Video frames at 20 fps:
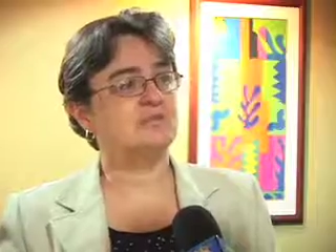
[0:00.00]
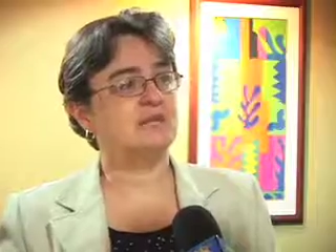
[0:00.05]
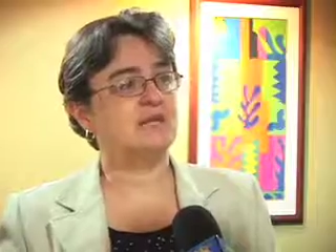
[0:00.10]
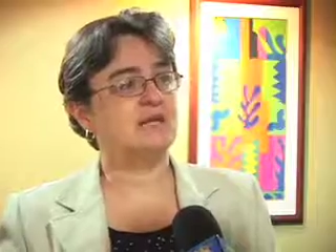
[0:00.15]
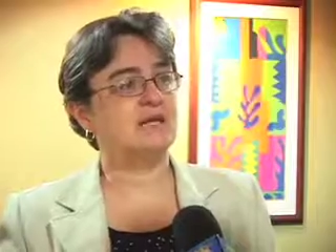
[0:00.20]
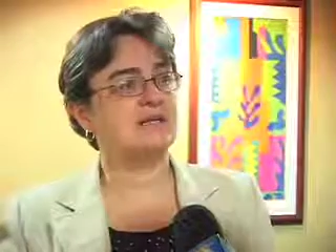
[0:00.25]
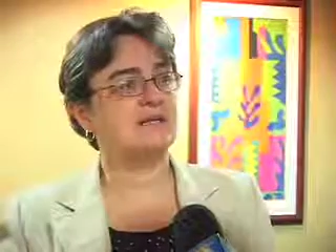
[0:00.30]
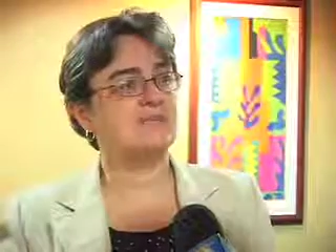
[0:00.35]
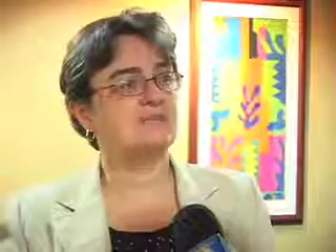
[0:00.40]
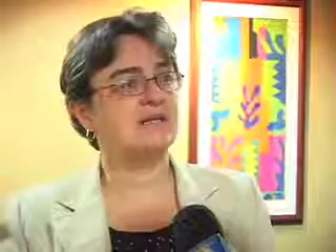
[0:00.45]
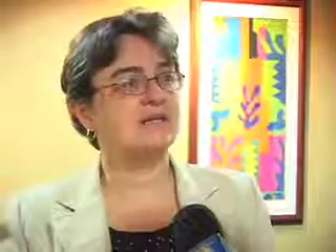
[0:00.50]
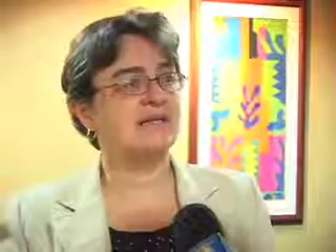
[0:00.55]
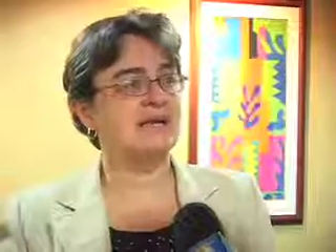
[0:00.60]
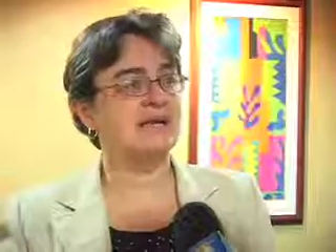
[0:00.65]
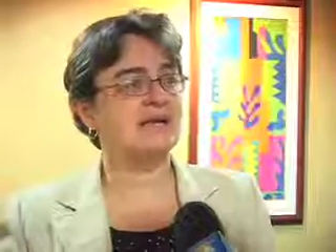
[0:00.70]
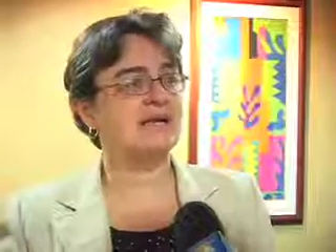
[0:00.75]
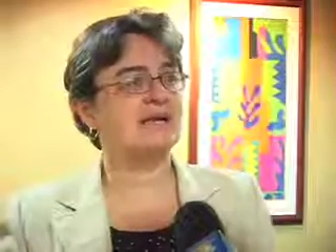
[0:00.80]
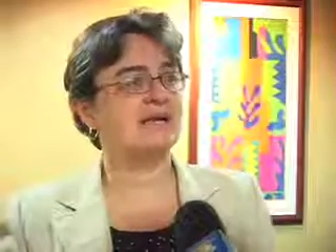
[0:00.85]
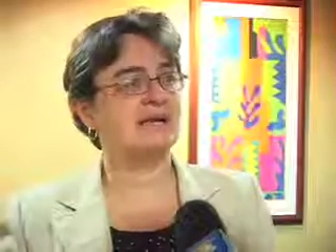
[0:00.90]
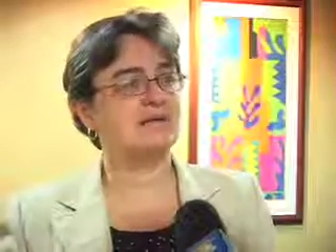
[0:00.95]
¿verdad? Es un
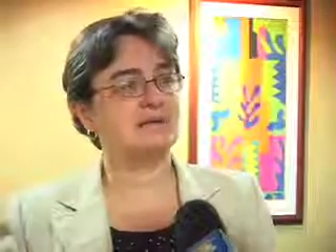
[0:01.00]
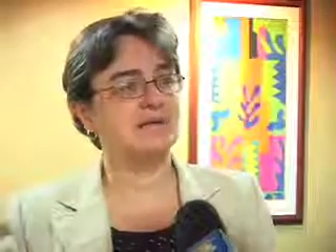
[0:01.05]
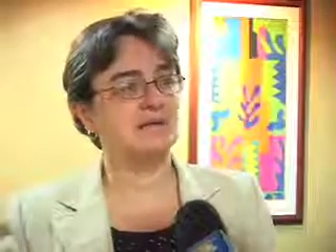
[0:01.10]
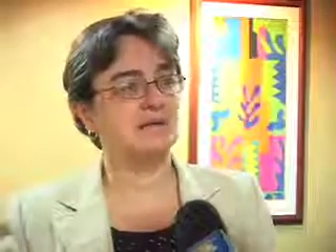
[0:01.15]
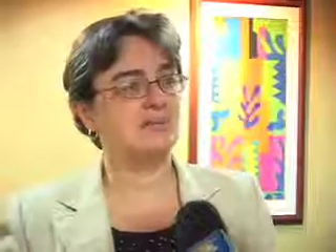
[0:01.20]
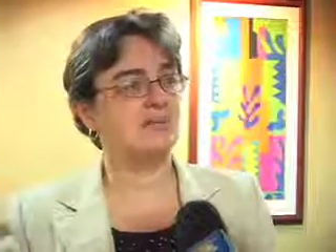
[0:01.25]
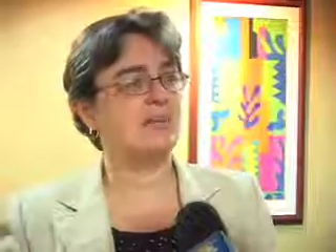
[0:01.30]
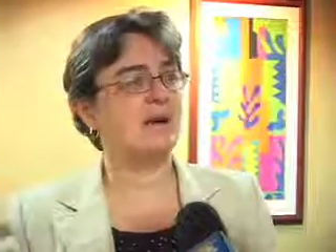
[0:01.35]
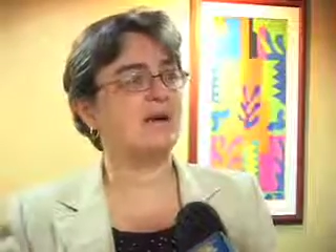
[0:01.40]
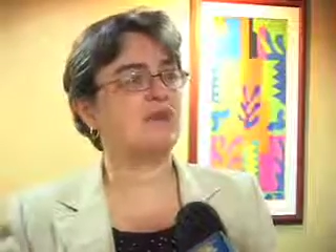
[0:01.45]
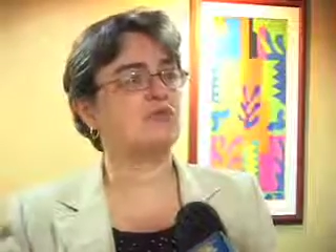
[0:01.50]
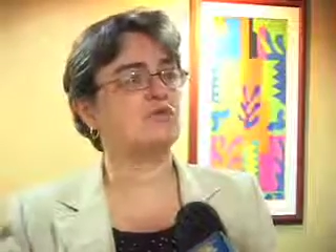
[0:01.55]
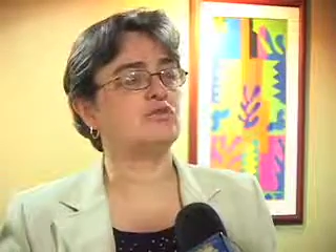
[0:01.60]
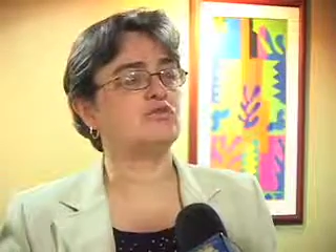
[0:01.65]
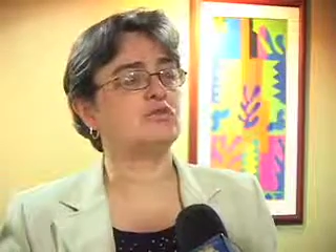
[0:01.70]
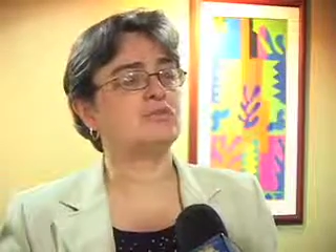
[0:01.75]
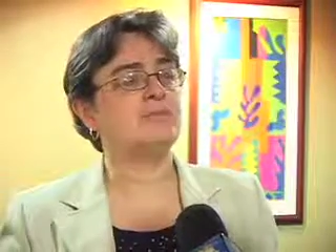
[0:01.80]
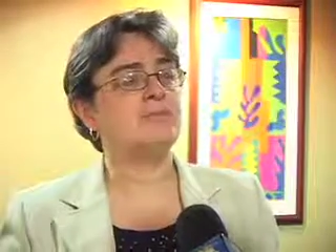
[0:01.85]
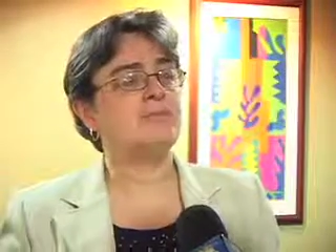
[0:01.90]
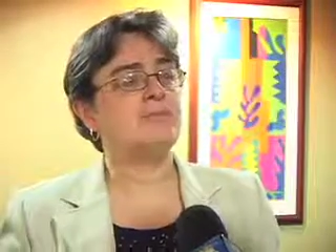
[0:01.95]
ataque que había con
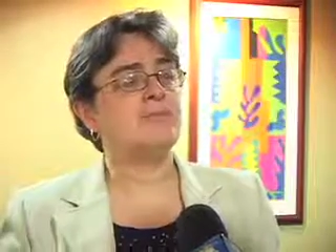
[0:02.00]
barcos.